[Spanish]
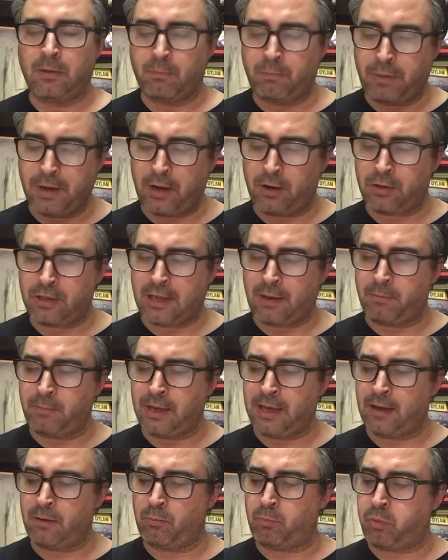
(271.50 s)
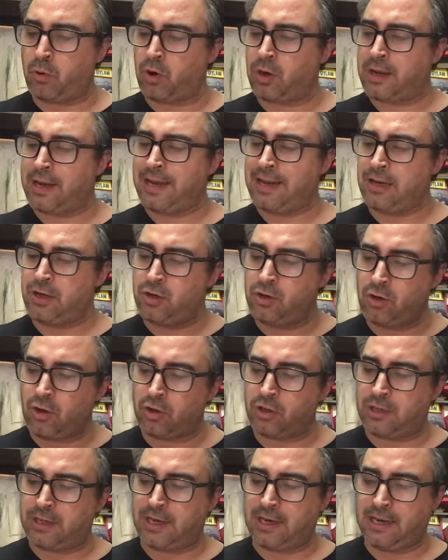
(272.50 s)
pero también porque
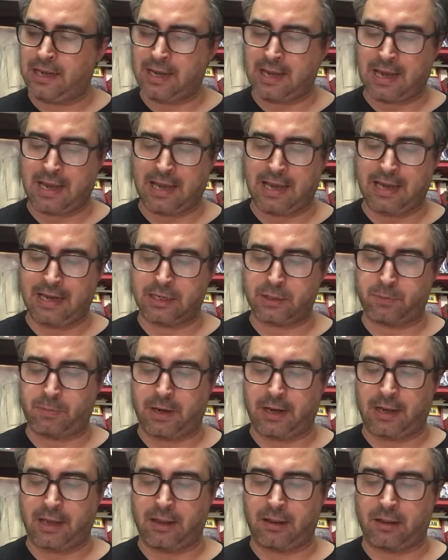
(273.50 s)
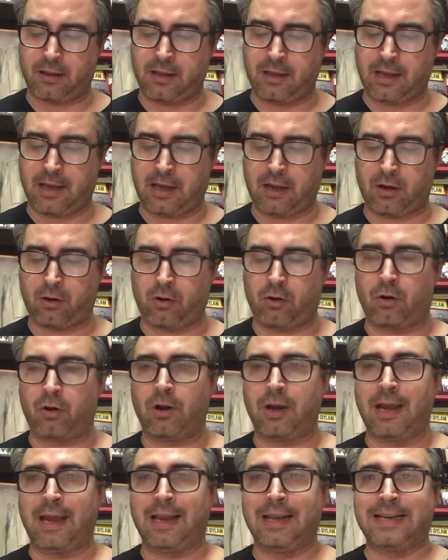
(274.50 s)
no tenía experiencia
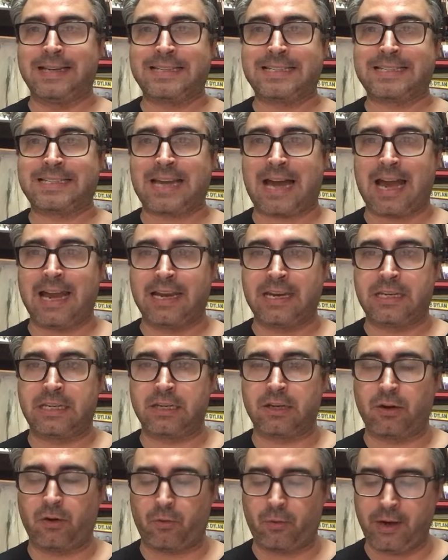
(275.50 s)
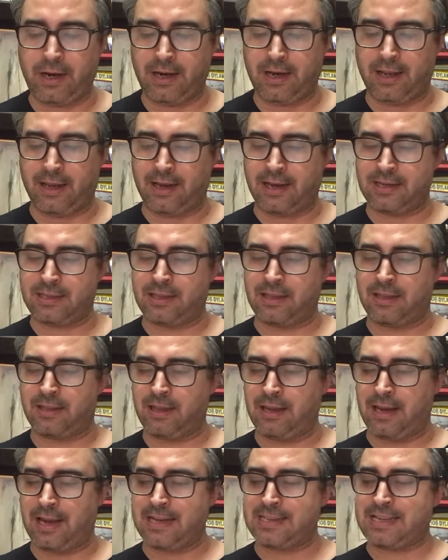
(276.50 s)
con el sight reading, es
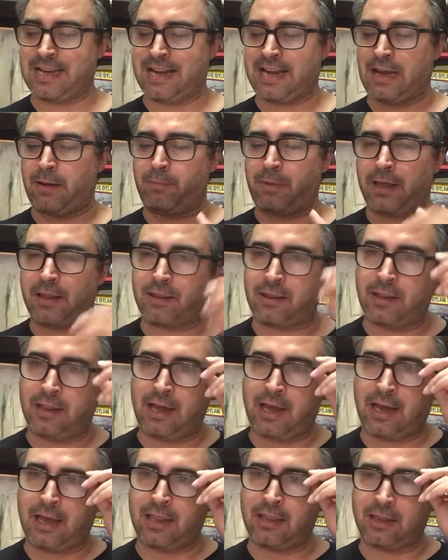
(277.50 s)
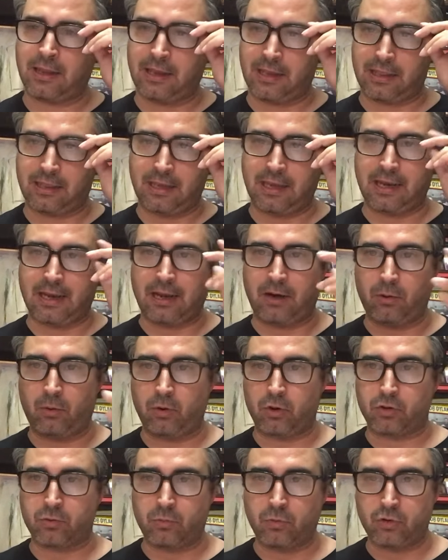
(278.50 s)
decir, esa capacidad que tienen
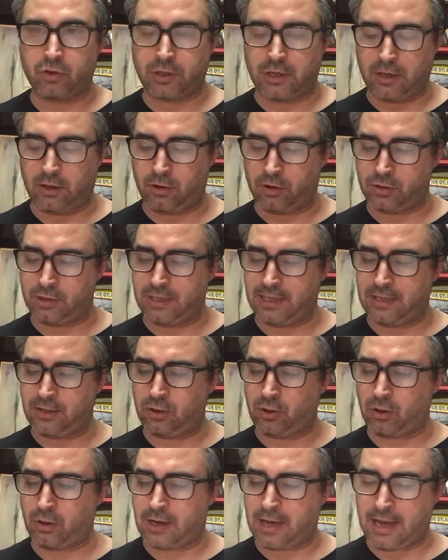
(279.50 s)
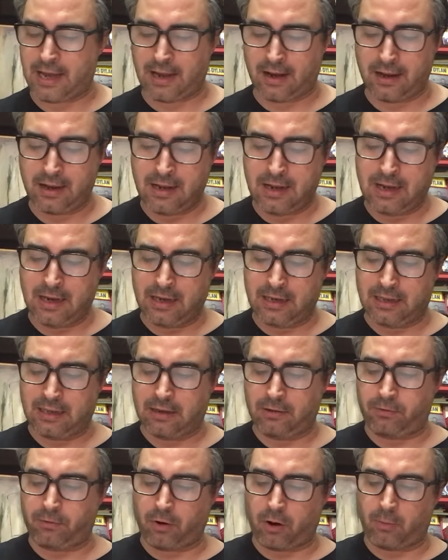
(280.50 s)
algunos músicos de tocar
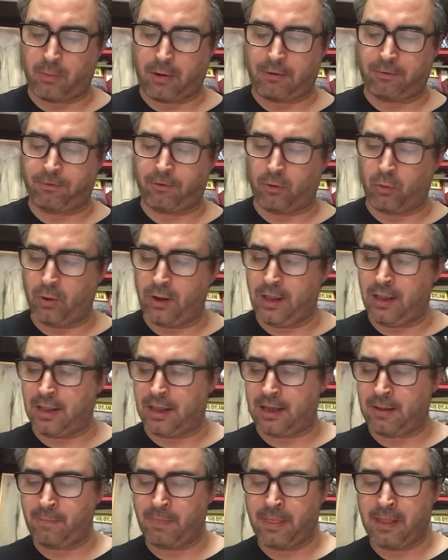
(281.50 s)
de forma fluida